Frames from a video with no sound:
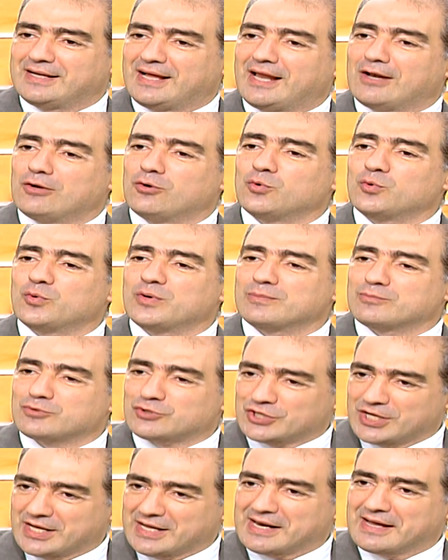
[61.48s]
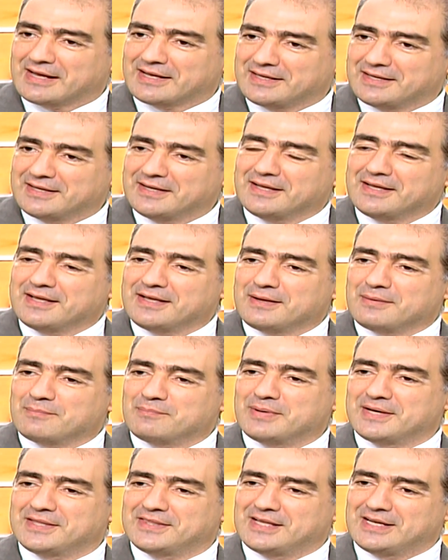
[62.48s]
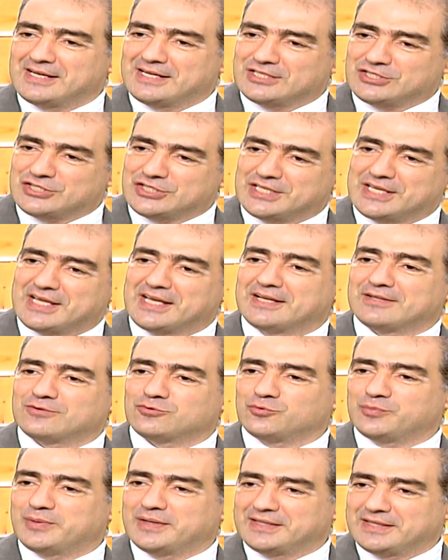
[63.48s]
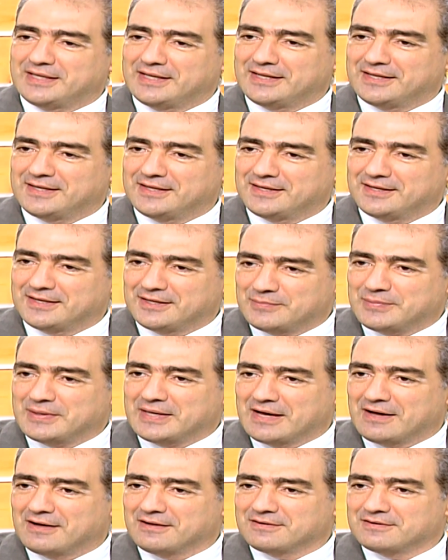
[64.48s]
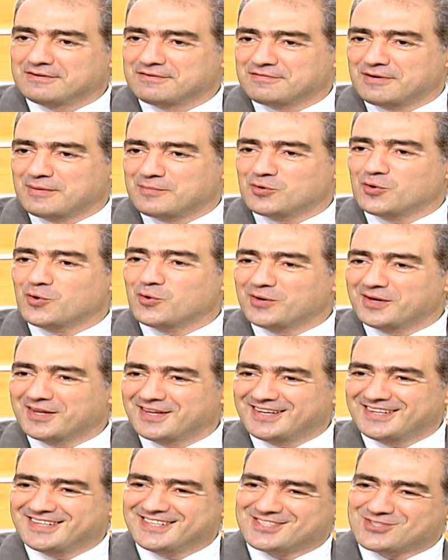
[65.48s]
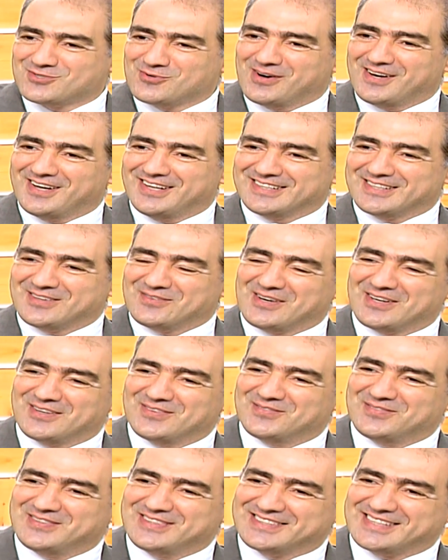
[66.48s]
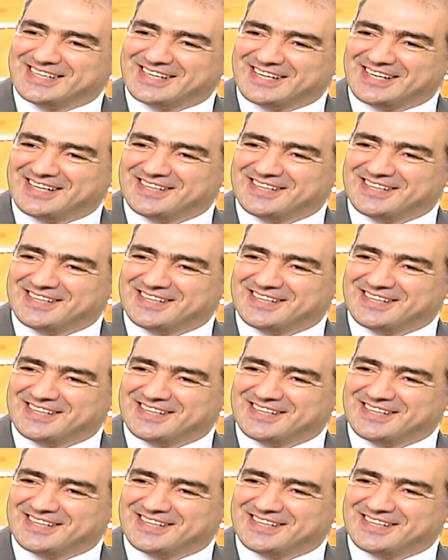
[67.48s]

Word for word: هل هو مشاركة بين الجينات وبين البيئة فمن نعم. هون السؤال طبعا بنطرح